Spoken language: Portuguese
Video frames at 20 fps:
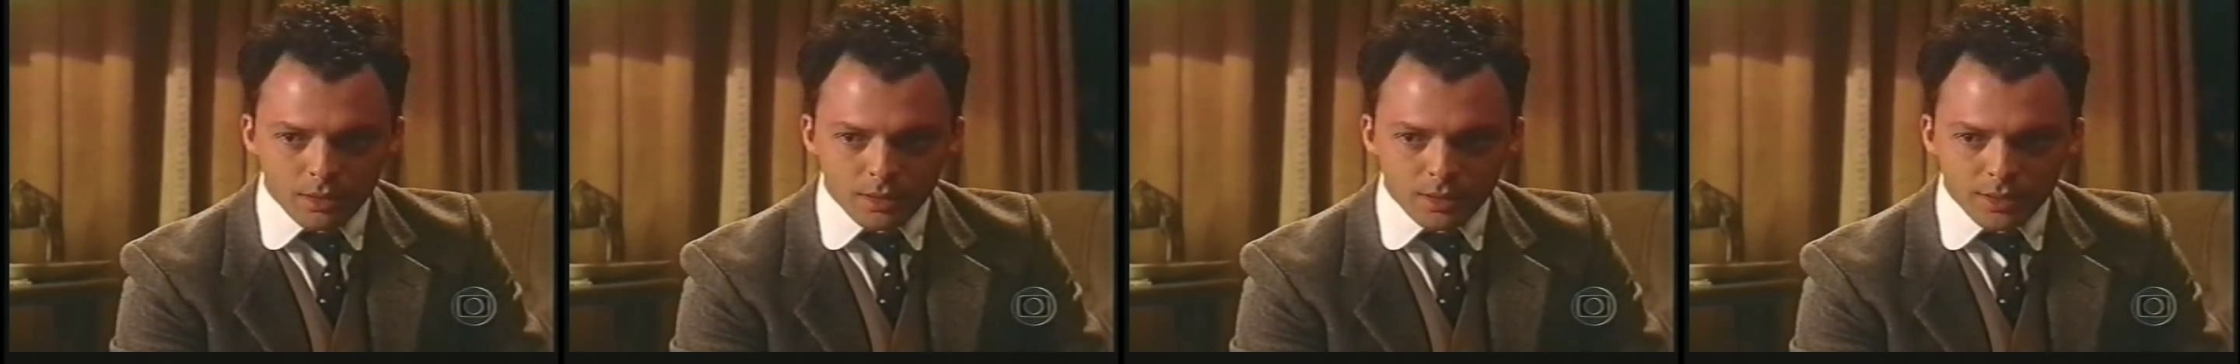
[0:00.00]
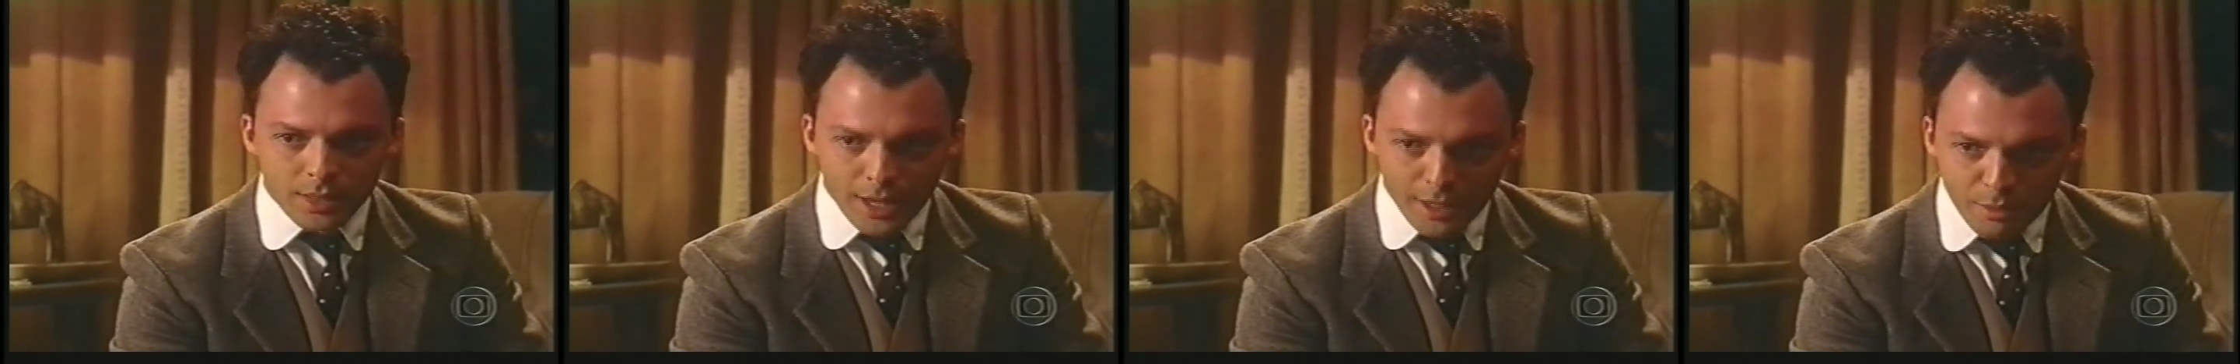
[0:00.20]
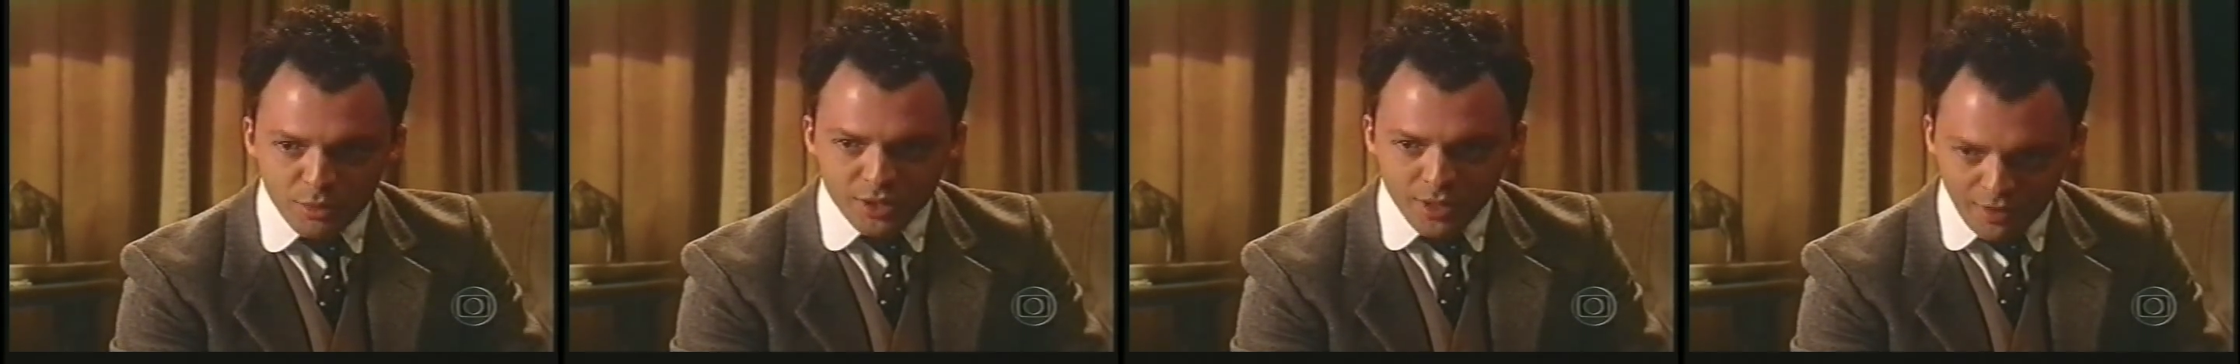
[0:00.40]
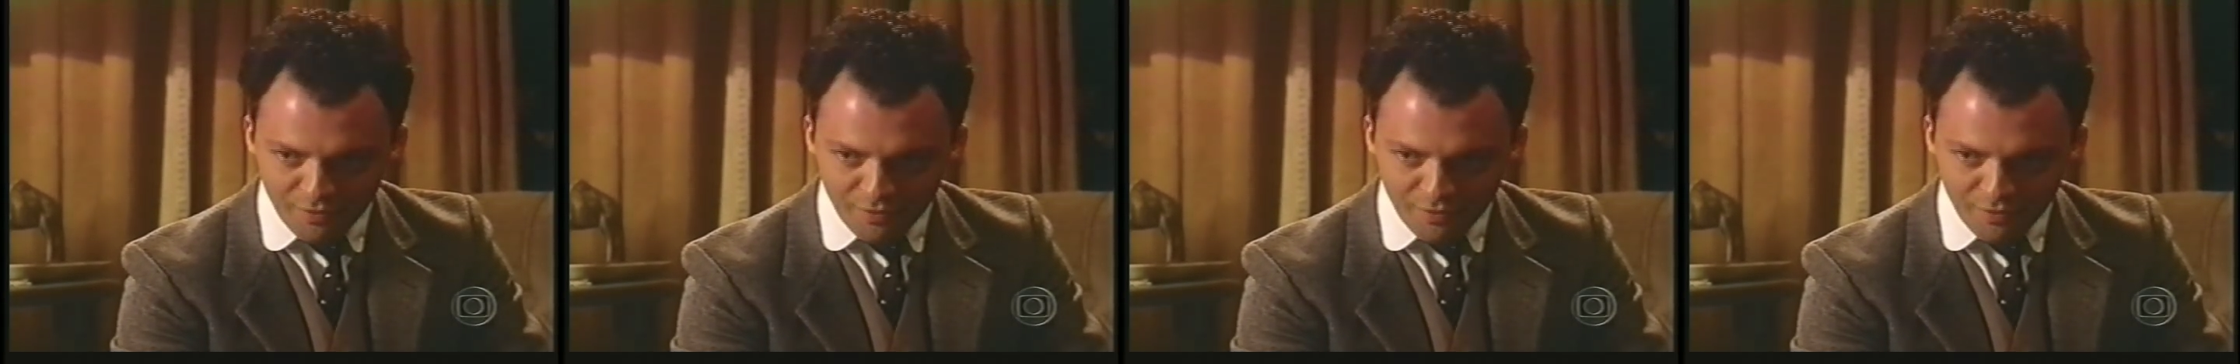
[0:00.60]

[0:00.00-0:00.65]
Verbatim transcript: saímos